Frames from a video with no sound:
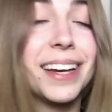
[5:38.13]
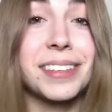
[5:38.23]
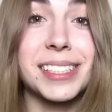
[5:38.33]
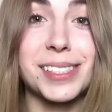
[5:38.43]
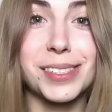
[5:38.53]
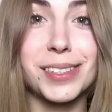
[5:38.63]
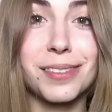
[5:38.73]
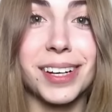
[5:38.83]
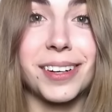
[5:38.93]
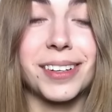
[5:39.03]
Wiecie, coś
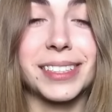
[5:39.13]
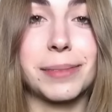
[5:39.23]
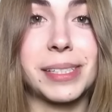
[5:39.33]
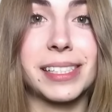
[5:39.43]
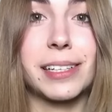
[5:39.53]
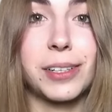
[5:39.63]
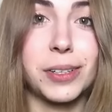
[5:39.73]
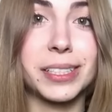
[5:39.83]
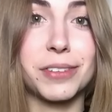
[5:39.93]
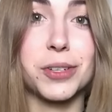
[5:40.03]
nowego zamiast
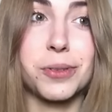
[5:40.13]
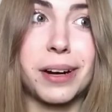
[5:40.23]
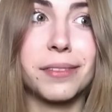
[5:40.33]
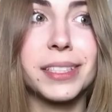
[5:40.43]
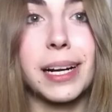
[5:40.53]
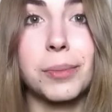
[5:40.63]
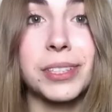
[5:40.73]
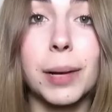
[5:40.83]
tylko zawsze żurawina albo,